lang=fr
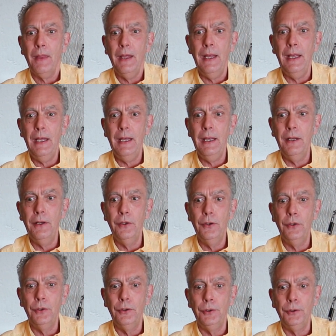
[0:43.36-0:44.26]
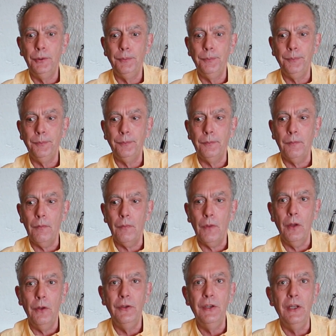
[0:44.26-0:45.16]
et euh,
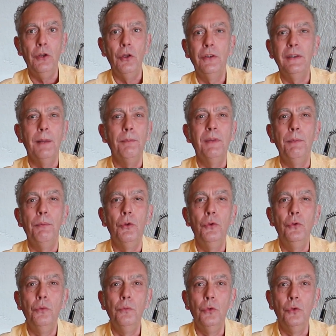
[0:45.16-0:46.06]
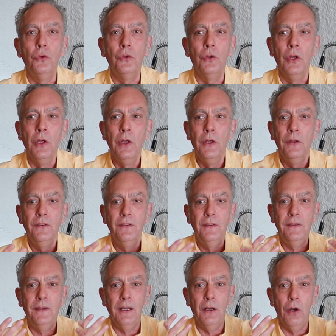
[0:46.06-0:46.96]
des notes un petit peu d'humus.
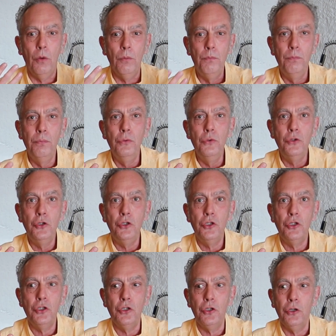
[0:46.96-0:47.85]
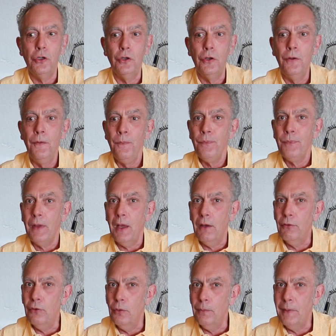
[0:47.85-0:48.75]
C'est en bouche euh,
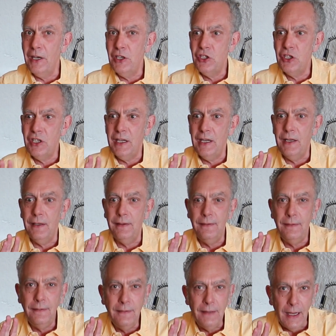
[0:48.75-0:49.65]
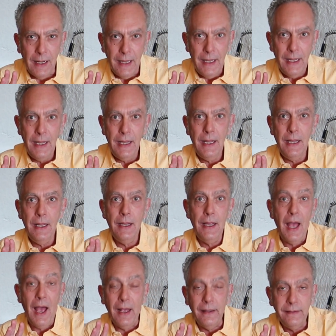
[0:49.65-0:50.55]
un fromage qui est salé,
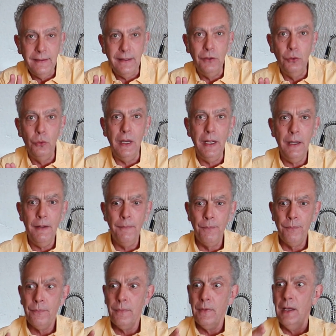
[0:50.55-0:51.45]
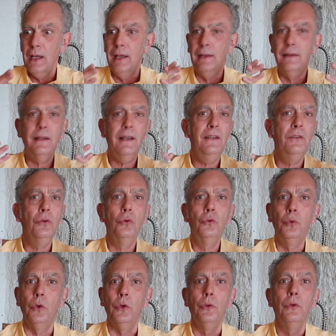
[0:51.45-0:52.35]
acidulé et très
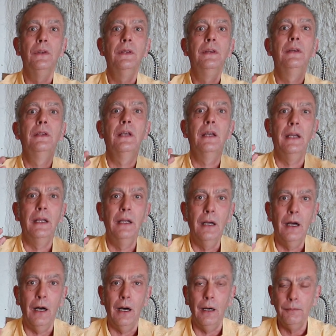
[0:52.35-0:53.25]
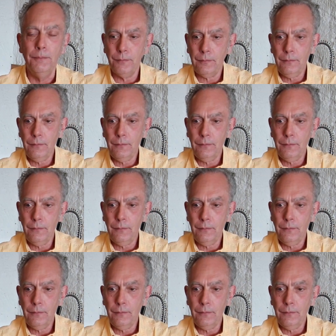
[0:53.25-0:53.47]
onctueux, très gras.